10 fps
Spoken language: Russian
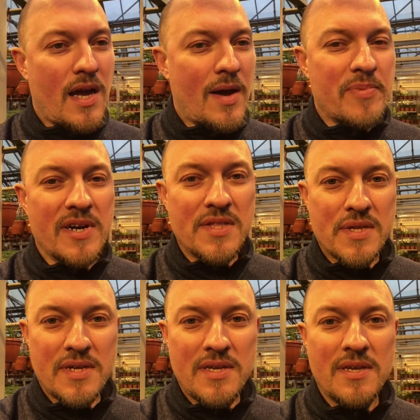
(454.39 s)

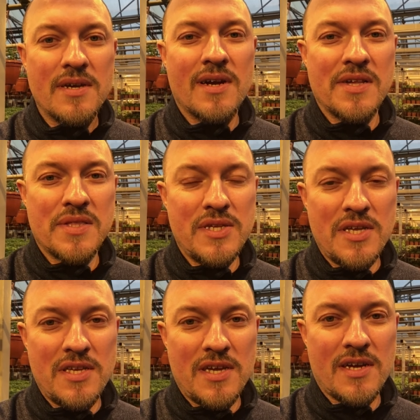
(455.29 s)
Опрыскай
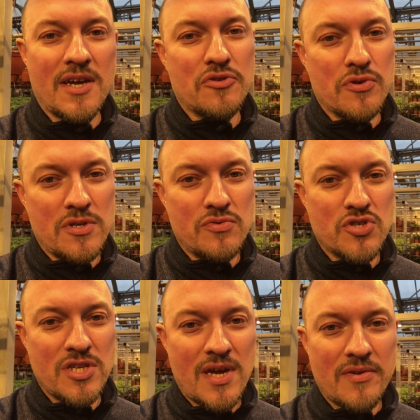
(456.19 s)
растения, которые
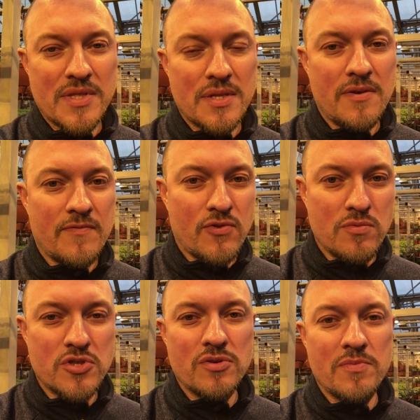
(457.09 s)
нуждаются в
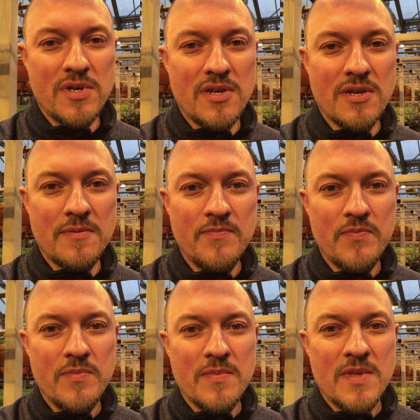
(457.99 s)
том, чтобы
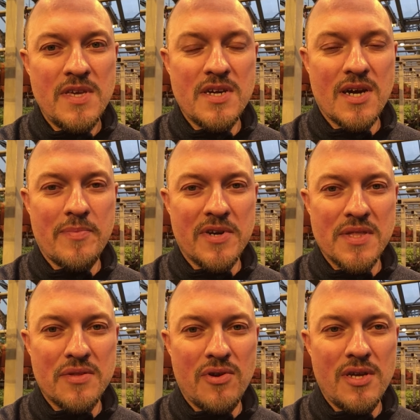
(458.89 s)
их
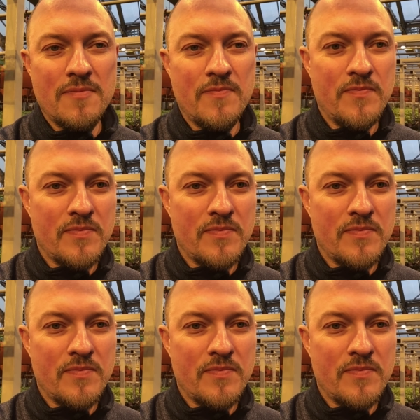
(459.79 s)
опрыснули